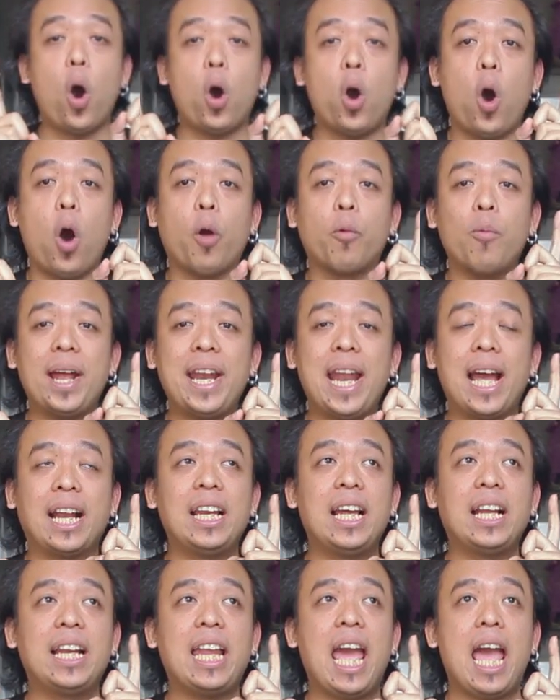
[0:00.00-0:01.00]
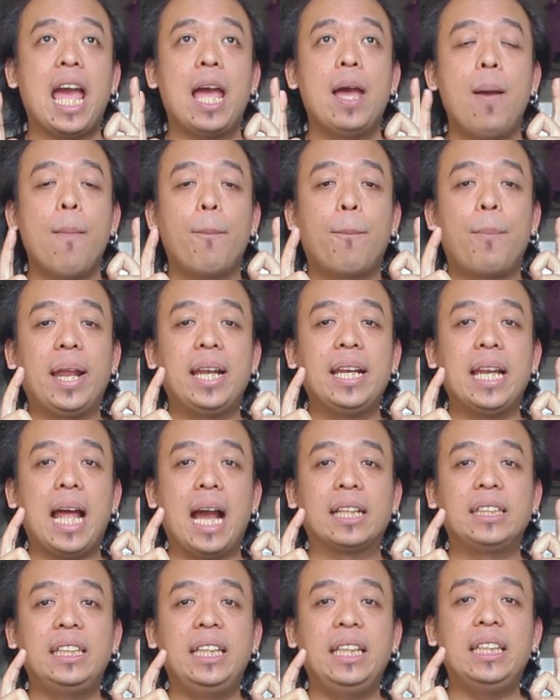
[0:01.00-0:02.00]
อกก่อนว่าหนังเรื่องนี้เป็นหนั
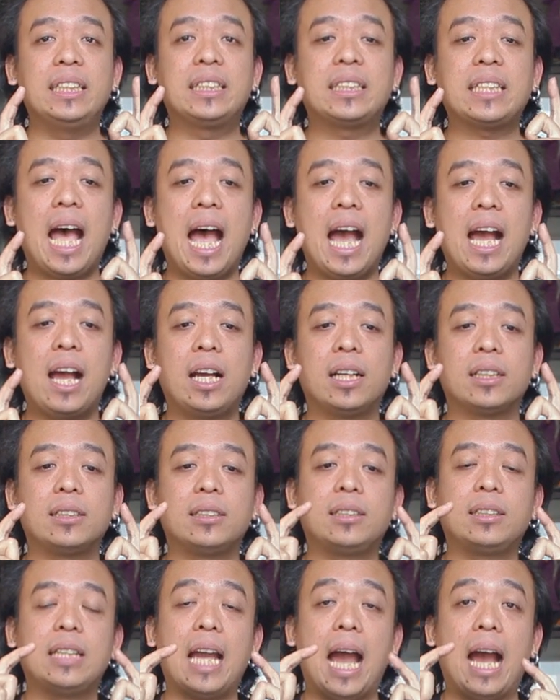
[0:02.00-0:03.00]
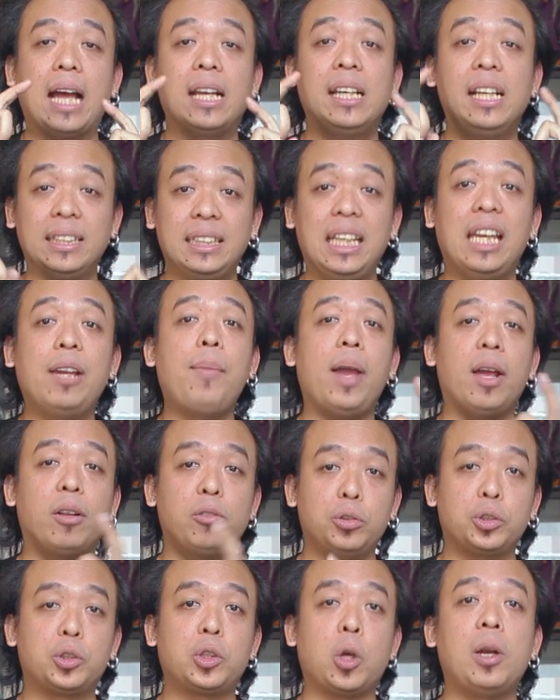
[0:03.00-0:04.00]
งที่สร้างจากเรื่องจริงเบรน
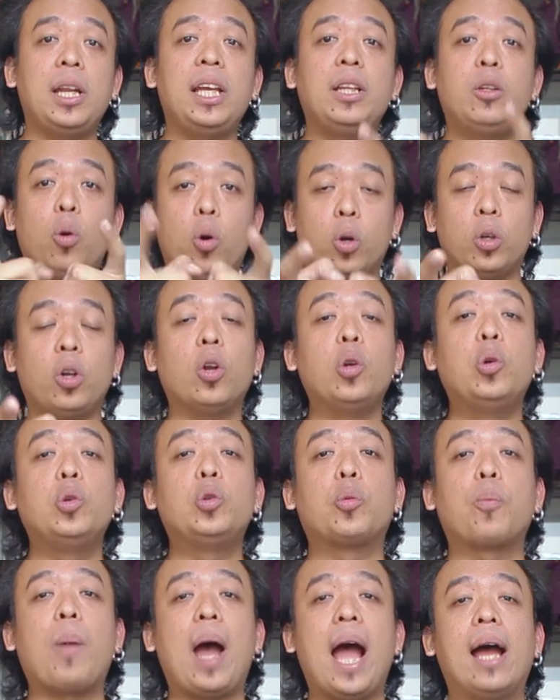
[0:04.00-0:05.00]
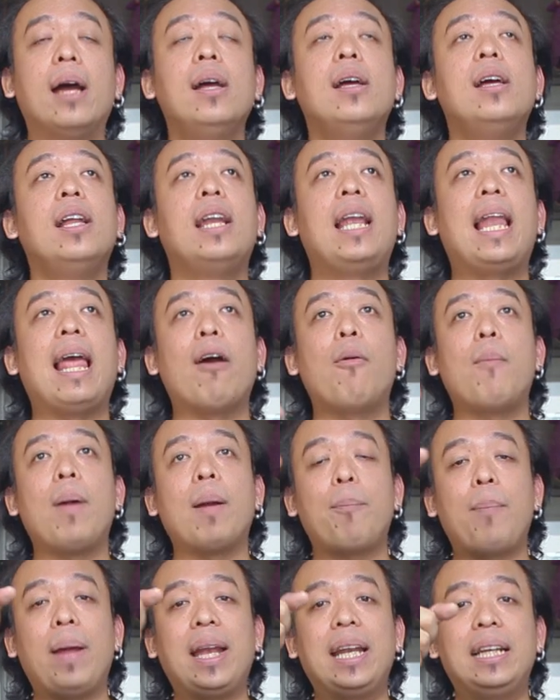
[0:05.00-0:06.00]
ทูสตอรี่ทุกคนก็รู้ถูกป่ะ แล้วมั
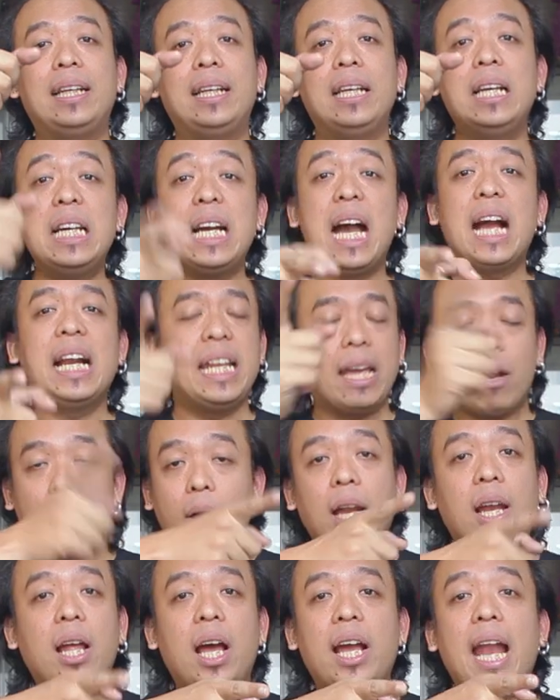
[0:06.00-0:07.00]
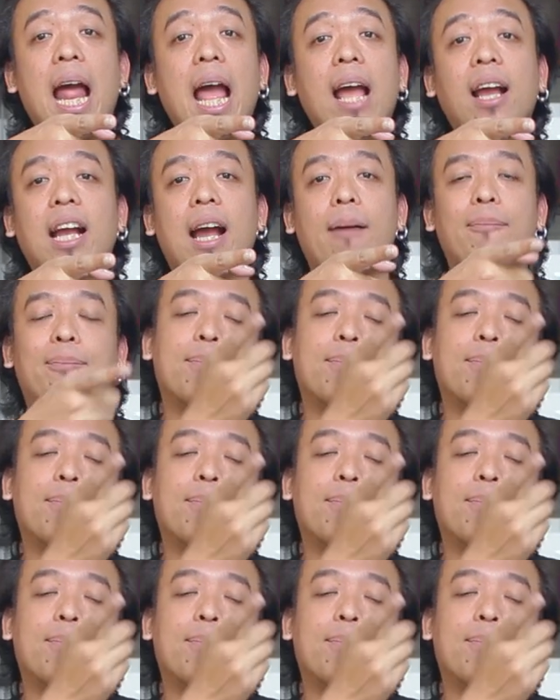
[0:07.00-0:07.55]
นเป็นเรื่องเดียวกันเลยนะ กับ